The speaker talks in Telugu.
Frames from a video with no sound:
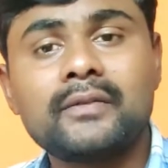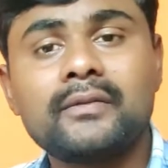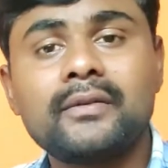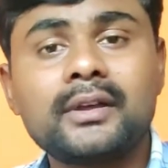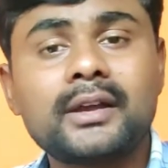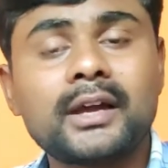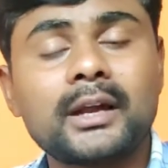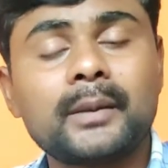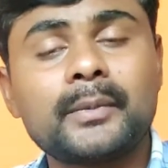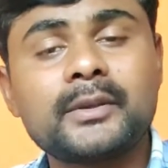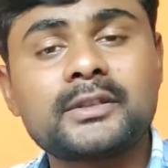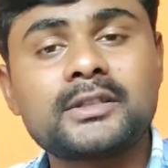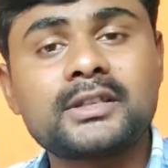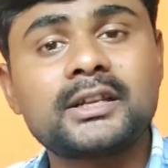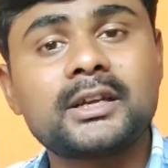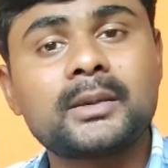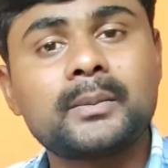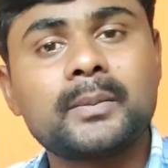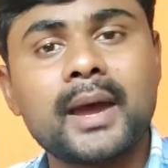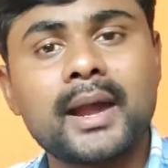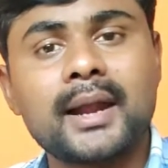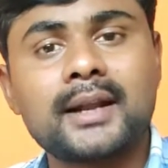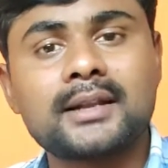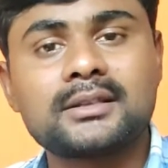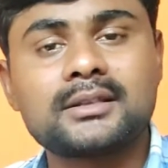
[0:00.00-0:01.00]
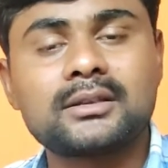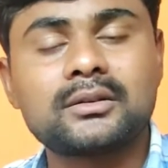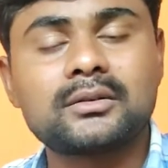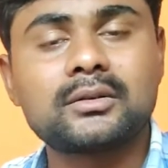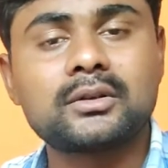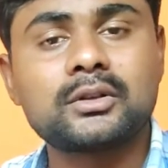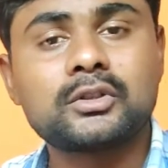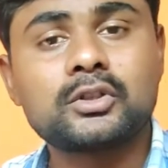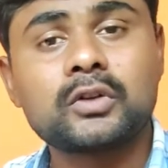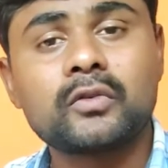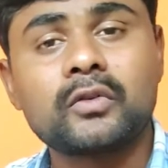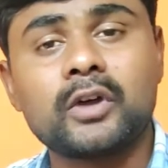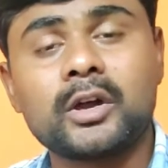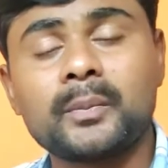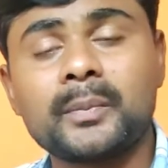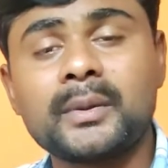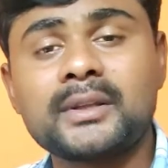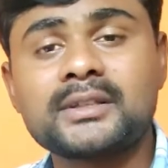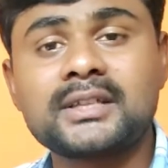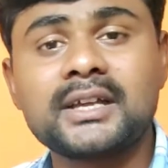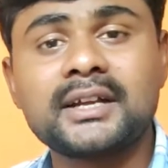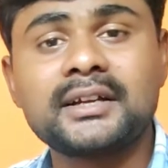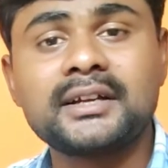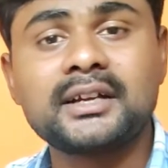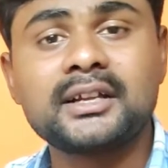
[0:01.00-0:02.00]
ఇవి కనిపిస్తున్న ఈ బ్యానర్స్ సో వన్
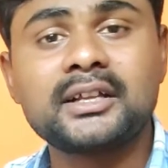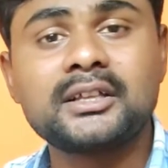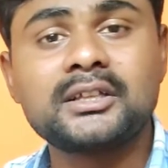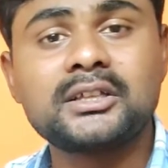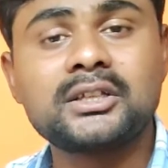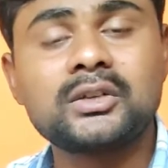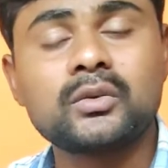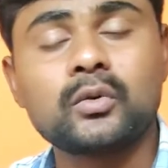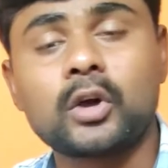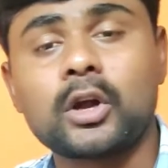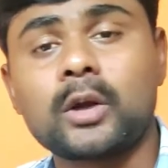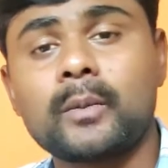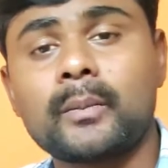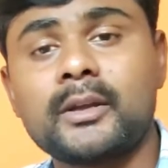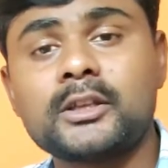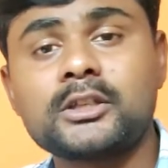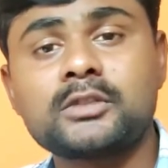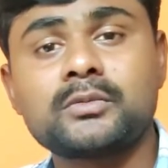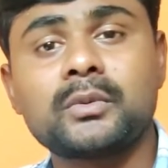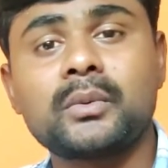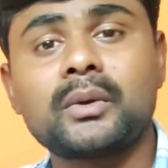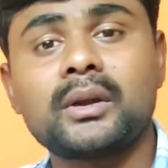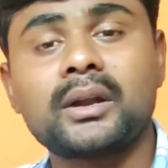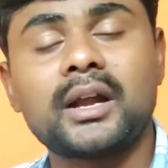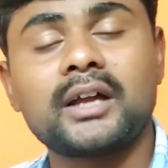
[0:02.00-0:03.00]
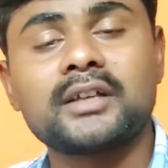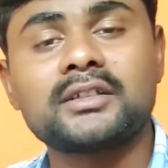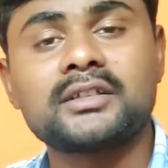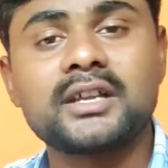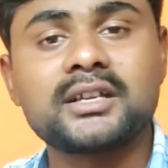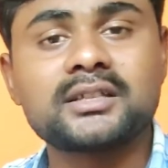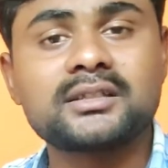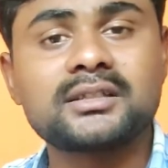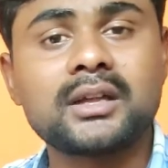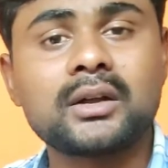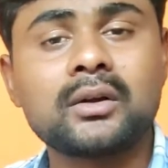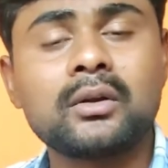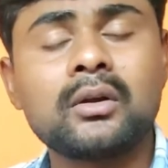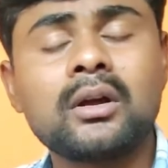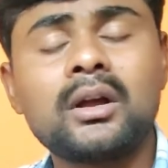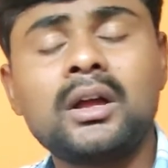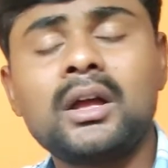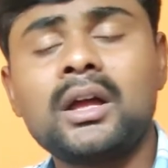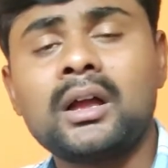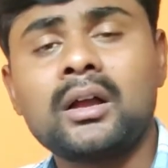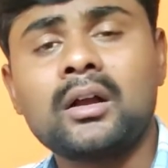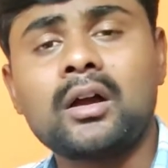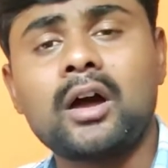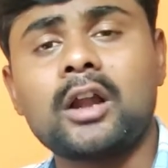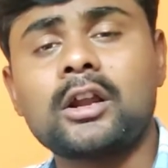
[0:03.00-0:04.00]
ప్లస్ ఎయిటీ నుంచి ఒక మంచి మొబైల్ లాంచ్ చేస్తున్నారు
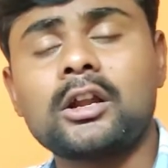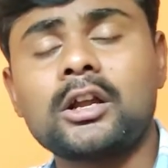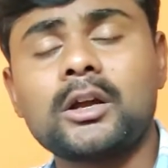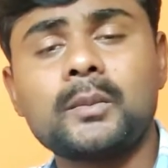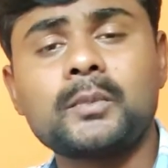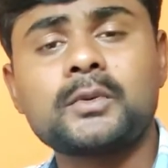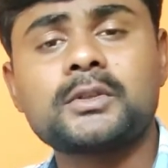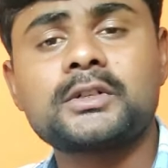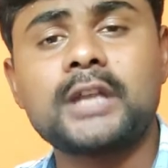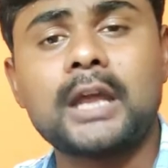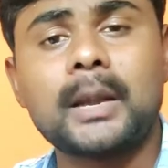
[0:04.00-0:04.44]
కాల్కమ్